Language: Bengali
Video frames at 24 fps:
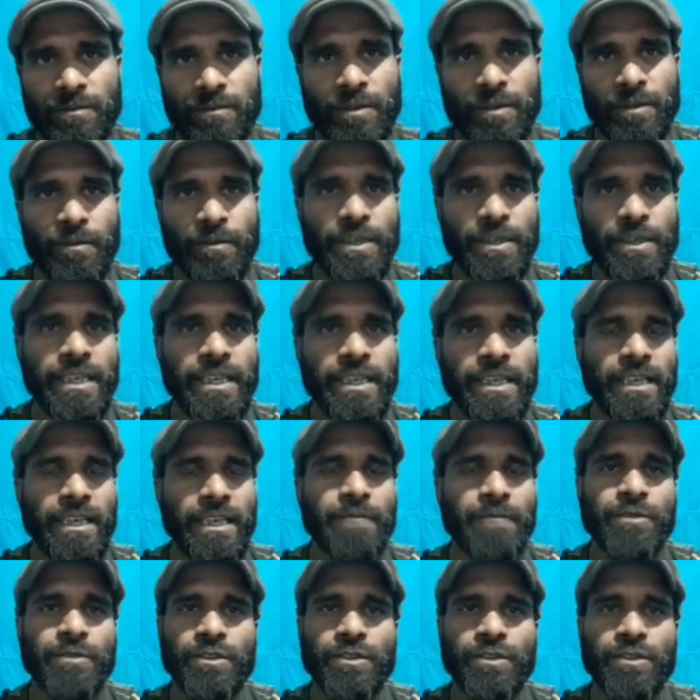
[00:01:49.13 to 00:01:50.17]
নব্বই টাকা
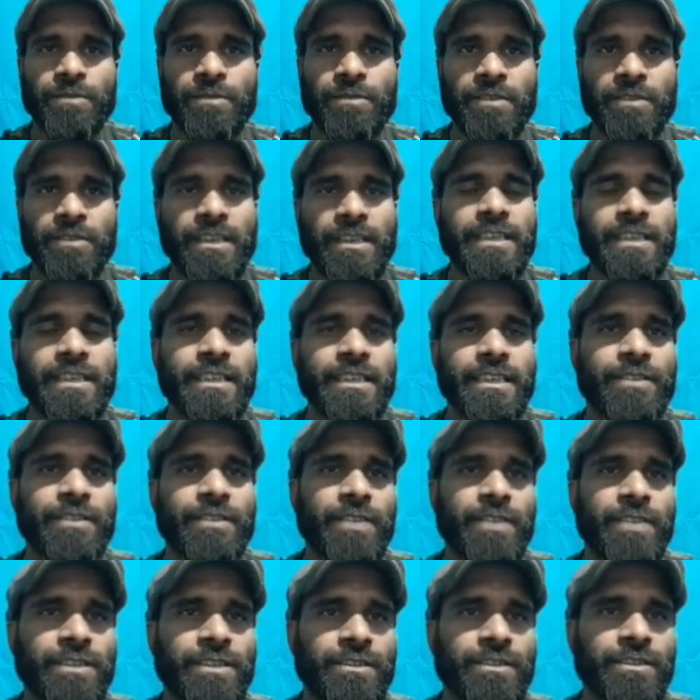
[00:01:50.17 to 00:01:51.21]
পনেরোতম গ্রেড
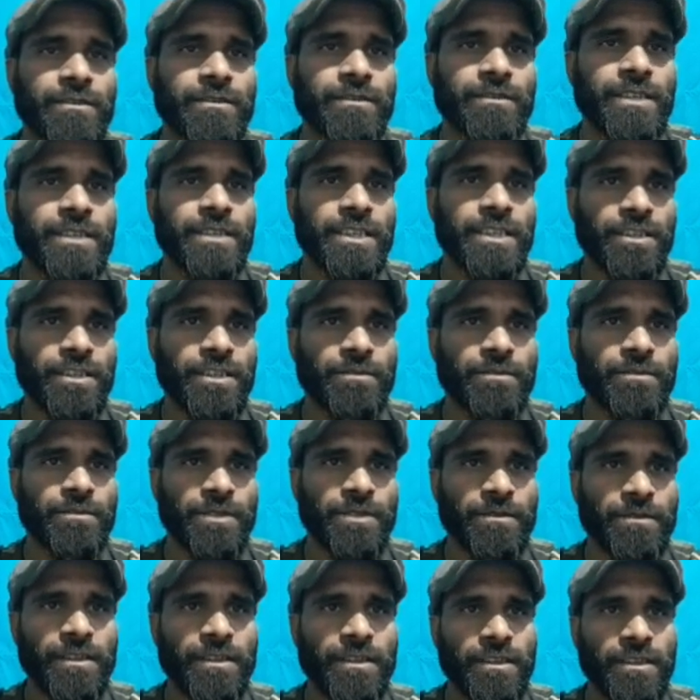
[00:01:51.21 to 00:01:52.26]
এটাও একজন নেবে স্বীকৃত
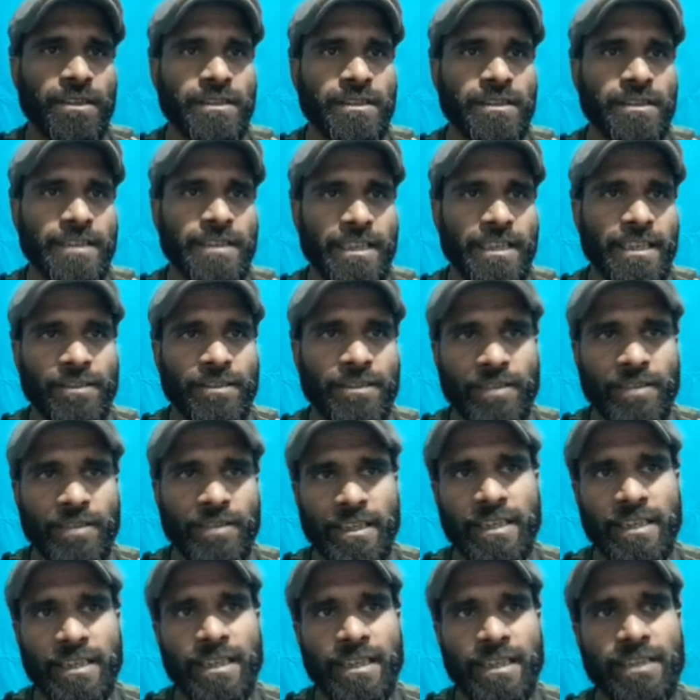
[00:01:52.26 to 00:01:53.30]
বিশ্ববিদ্যালয়ের স্নাতক
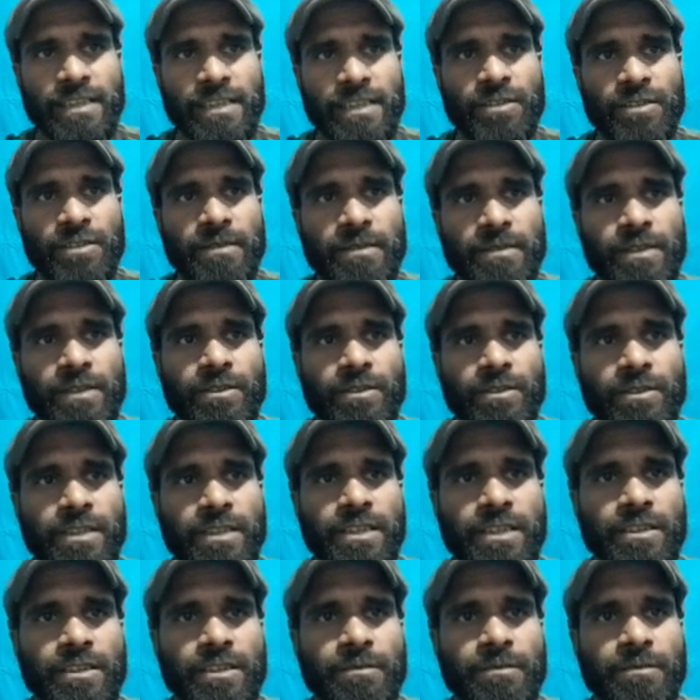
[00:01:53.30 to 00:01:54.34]
ডিগ্রি থাকতে হবে কোনো
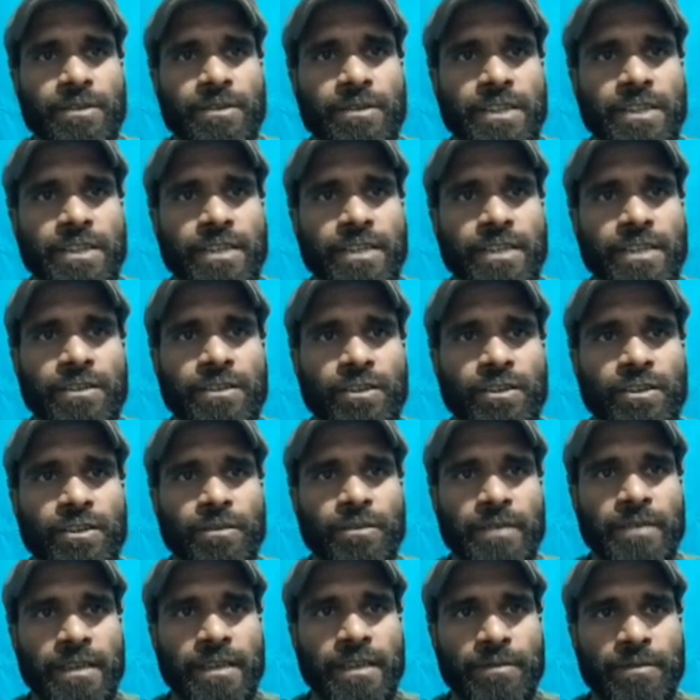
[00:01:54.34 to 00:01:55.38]
স্বীকৃত প্রতিষ্ঠান হতে
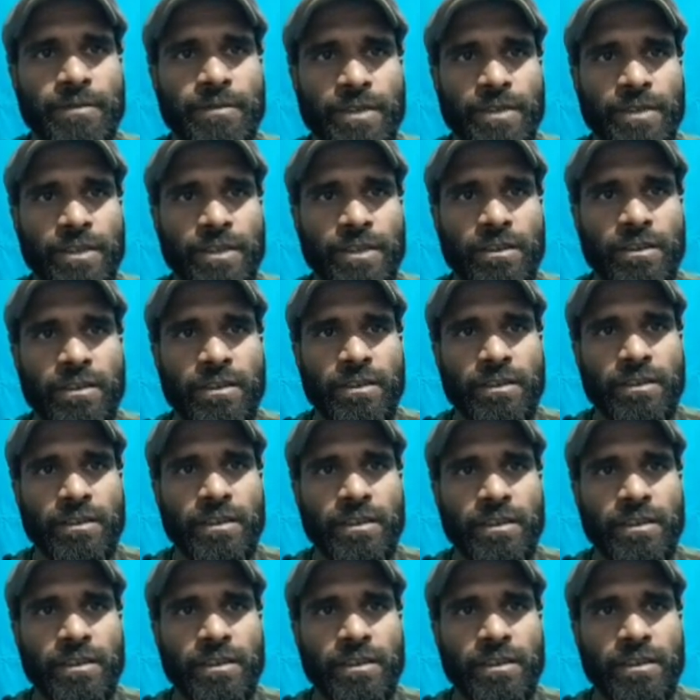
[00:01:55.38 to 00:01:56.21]
কম্পিউটার প্রশিক্ষণ